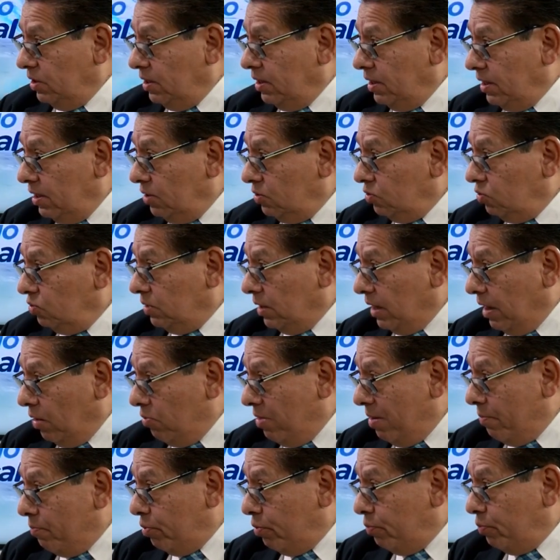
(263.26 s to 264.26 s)
los ingresos,
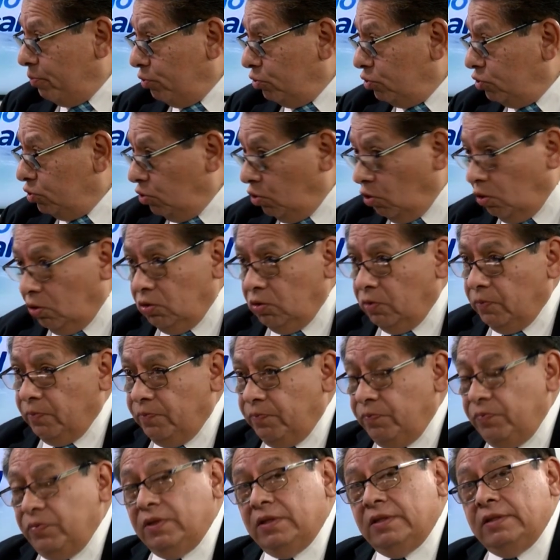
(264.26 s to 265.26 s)
sacar una
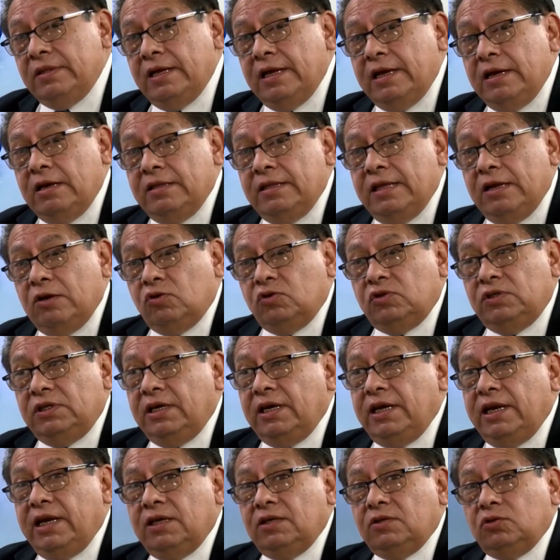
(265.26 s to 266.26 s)
proporción de, de
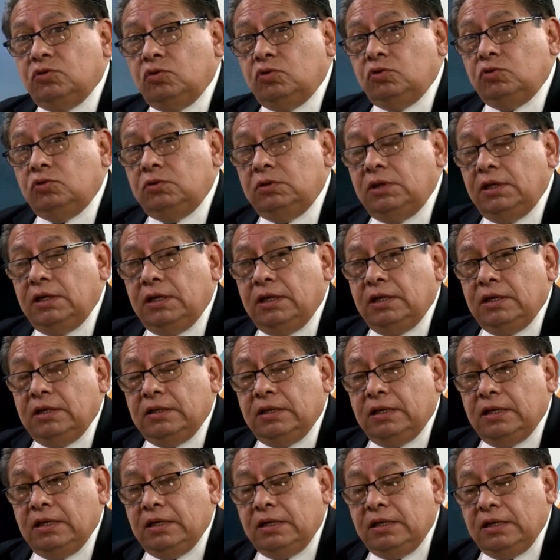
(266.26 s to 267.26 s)
los ingresos
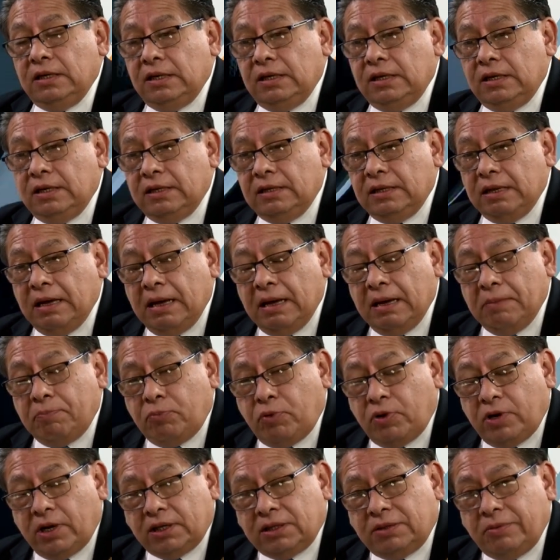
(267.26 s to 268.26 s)
de,
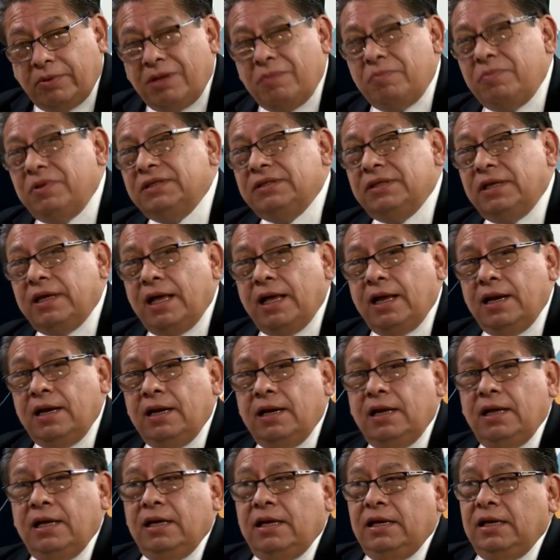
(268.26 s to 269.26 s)
por actividad
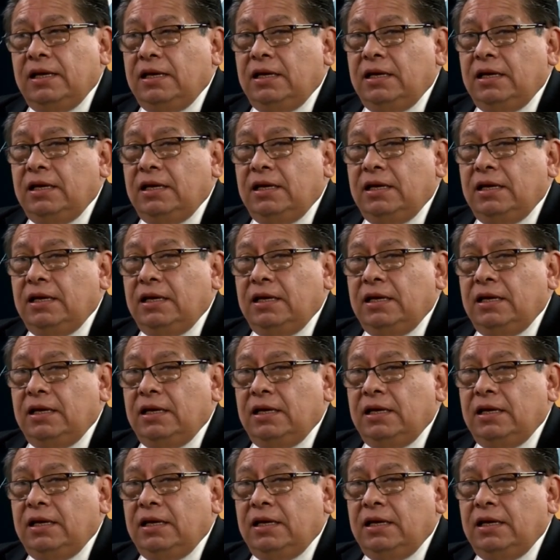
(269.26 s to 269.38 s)
empresarial